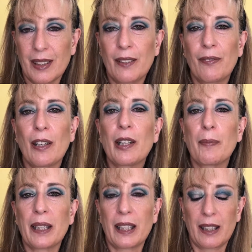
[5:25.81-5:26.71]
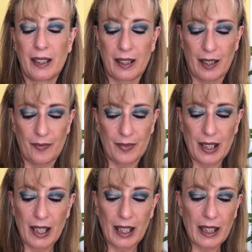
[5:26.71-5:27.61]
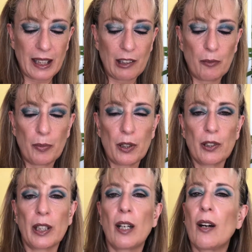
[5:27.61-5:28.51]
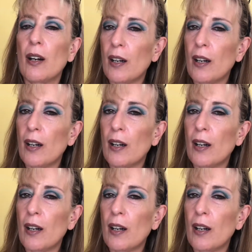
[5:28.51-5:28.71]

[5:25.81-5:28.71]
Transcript: inflado de paciencia. Hay que hacer un poco de